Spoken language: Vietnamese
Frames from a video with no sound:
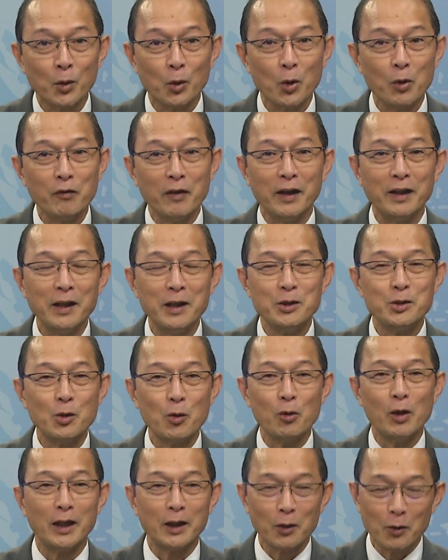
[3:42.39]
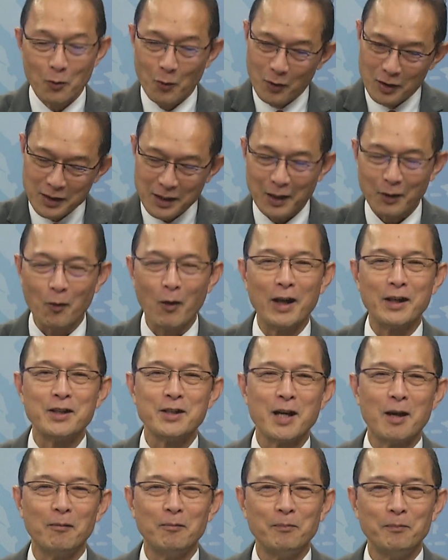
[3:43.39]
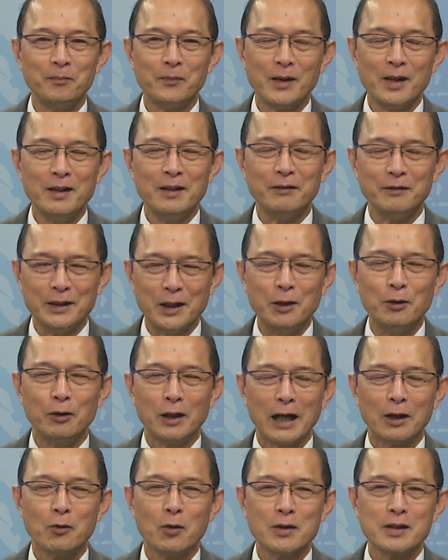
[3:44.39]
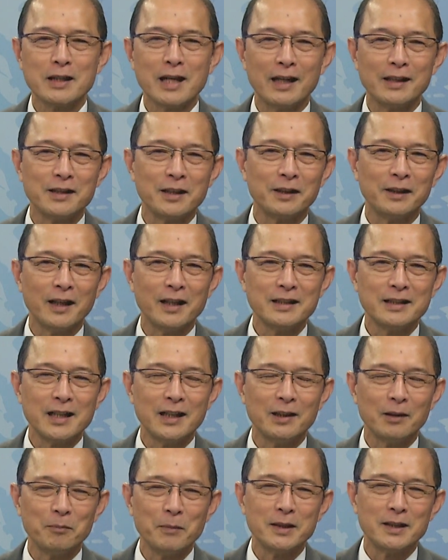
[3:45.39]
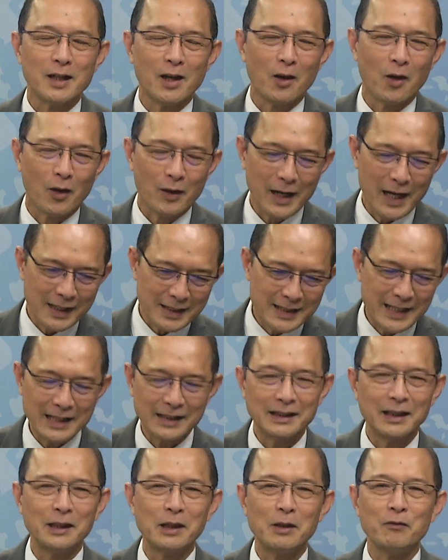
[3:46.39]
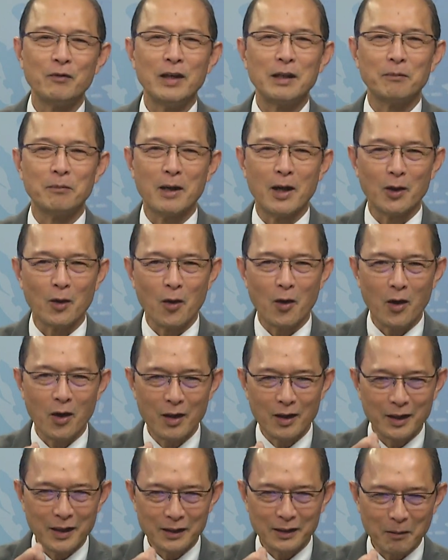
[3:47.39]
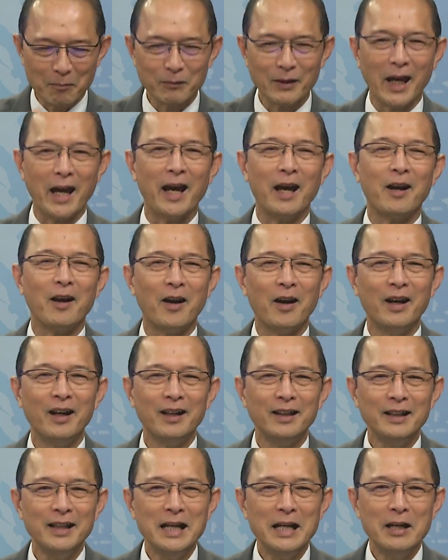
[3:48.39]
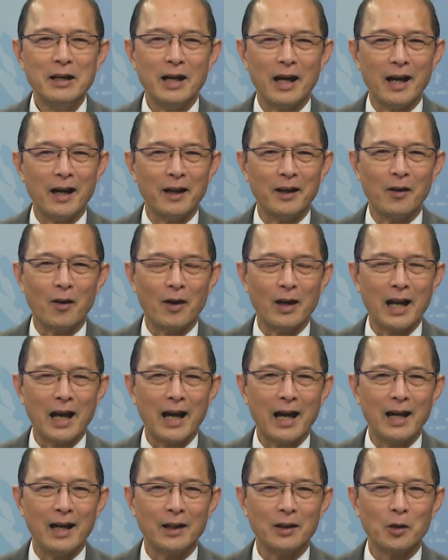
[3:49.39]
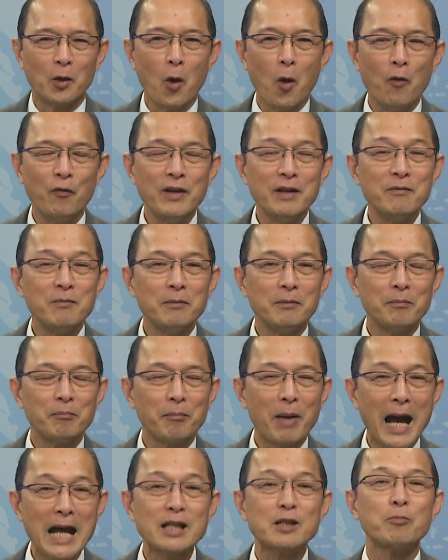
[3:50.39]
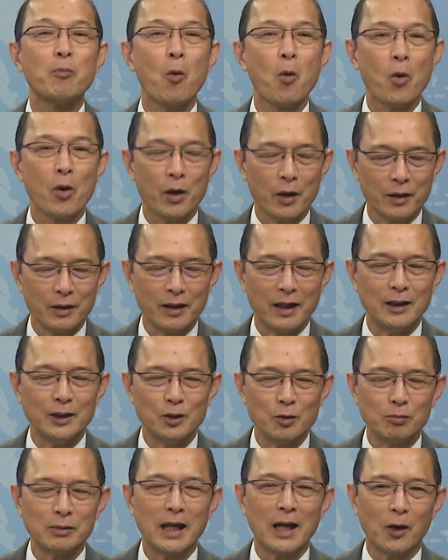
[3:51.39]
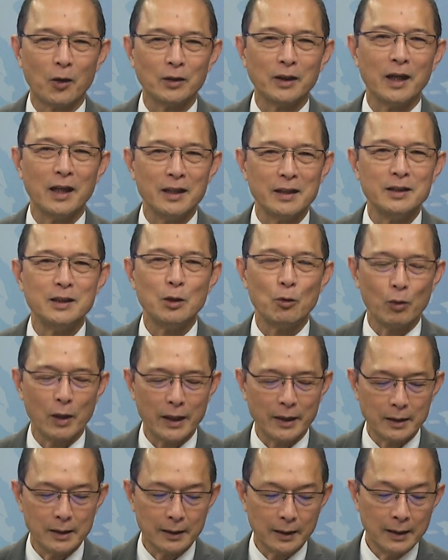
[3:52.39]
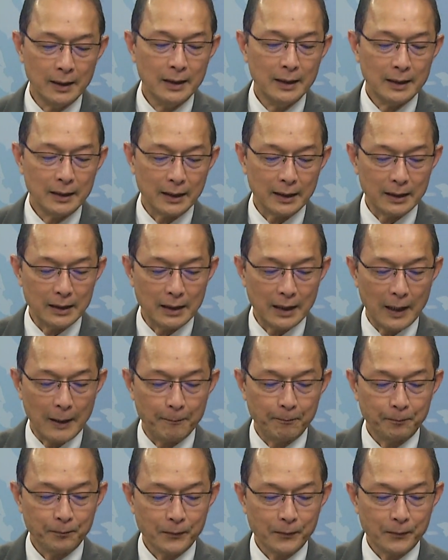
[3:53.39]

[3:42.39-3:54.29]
quý vị đi du lịch rất là quan trọng nhiều các quốc gia trên thế giới bây giờ họ đang xét tới cái việc mà có cái tấm thẻ đó à, gọi là covid passport để chúng ta có thể du lịch được thì à,